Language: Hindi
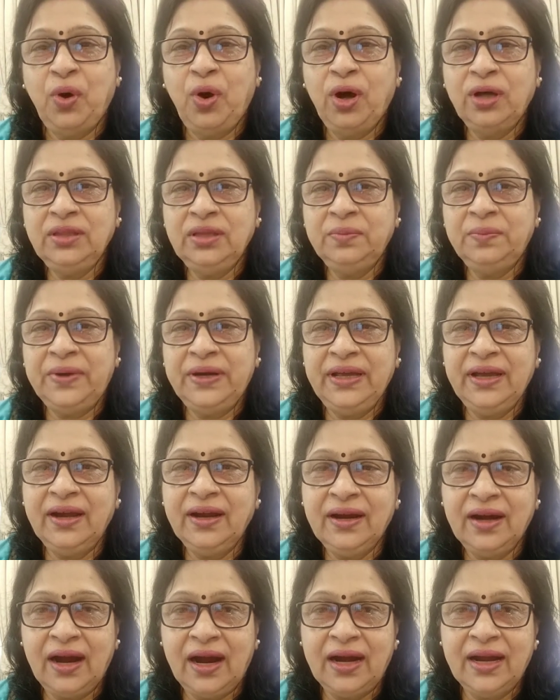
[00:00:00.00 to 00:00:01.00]
बहुत ही
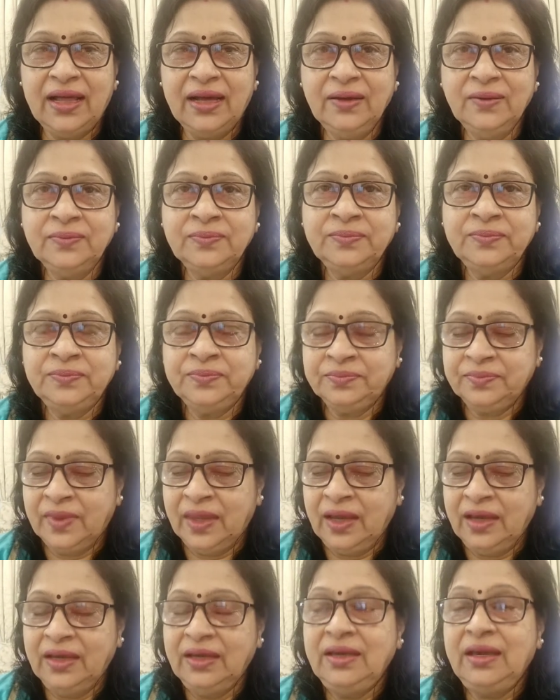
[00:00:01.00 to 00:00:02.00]
बढ़िया काढ़ा
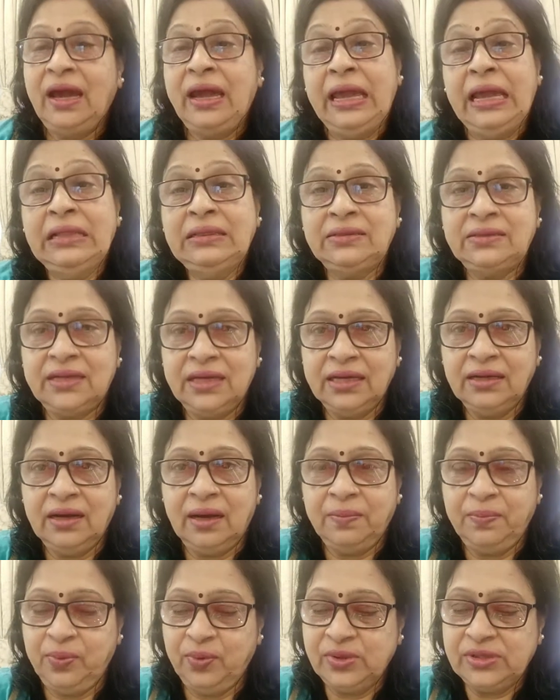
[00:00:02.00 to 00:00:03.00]
या हेल्थ ड्रिंक
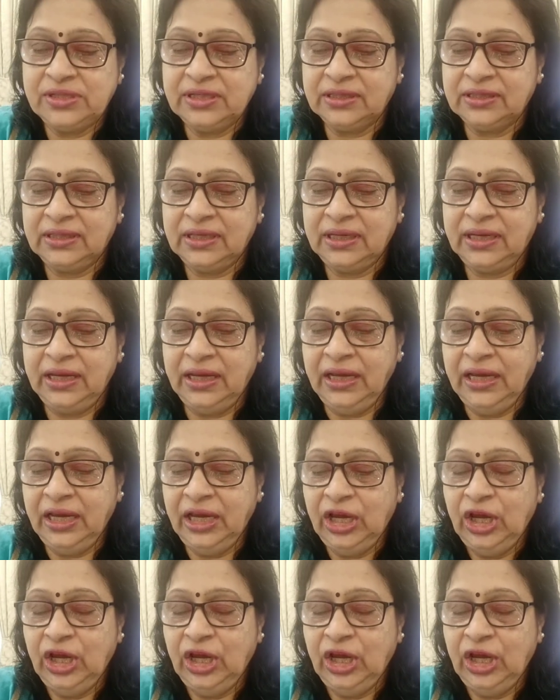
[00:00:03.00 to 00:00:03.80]
आप बोल सकते हैं